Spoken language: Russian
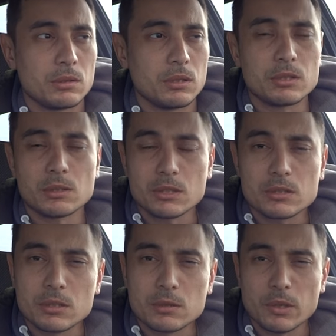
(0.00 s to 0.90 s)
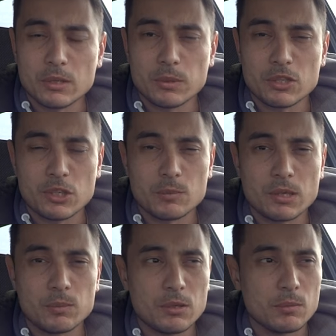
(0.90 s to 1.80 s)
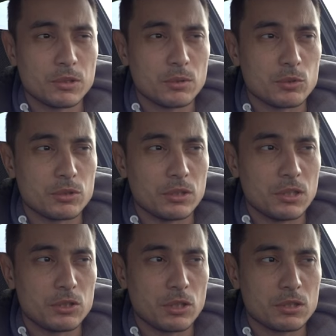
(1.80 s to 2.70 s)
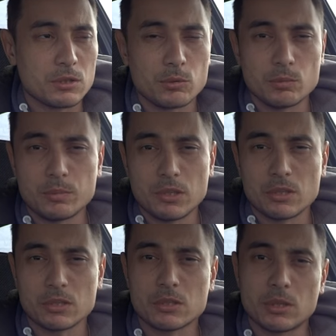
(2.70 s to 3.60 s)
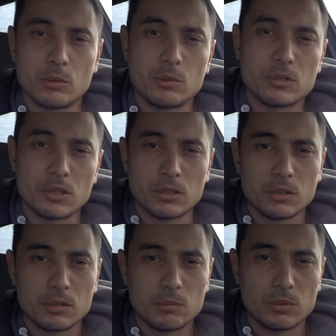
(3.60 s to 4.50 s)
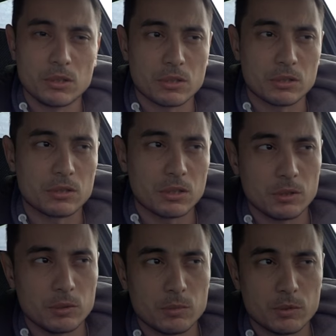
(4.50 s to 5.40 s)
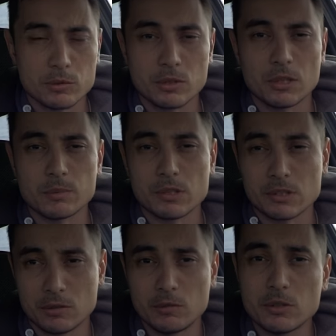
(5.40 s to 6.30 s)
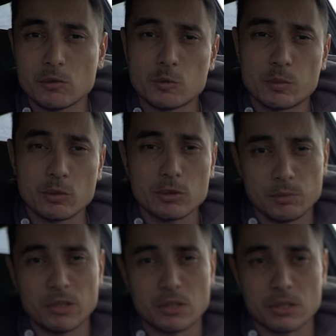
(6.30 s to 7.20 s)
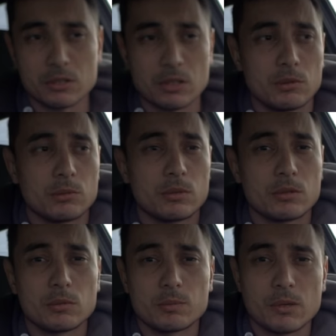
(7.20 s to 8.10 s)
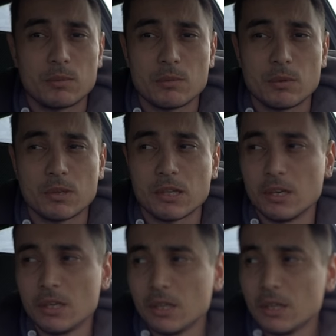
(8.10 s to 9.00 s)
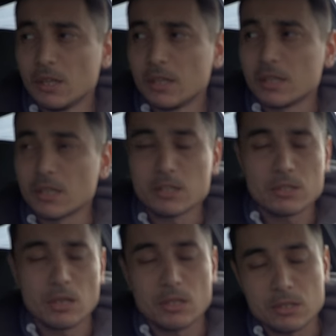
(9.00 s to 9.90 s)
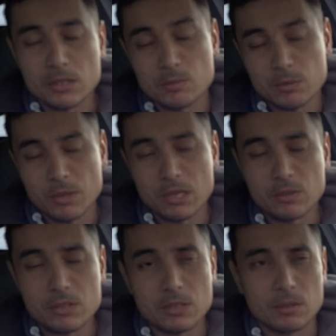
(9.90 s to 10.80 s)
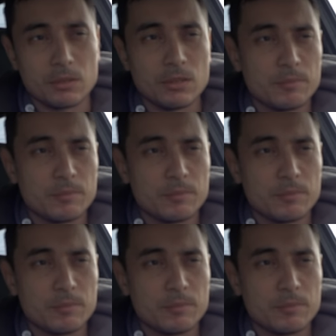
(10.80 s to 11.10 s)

Это, кстати, моя большая проблема, потому что я часто перерастаю людей. Перерастаю их. Просто-напросто двигаюсь вперед и перерастаю. Но ну, вот это вот проблема моя. Я не знаю, как с этим справиться.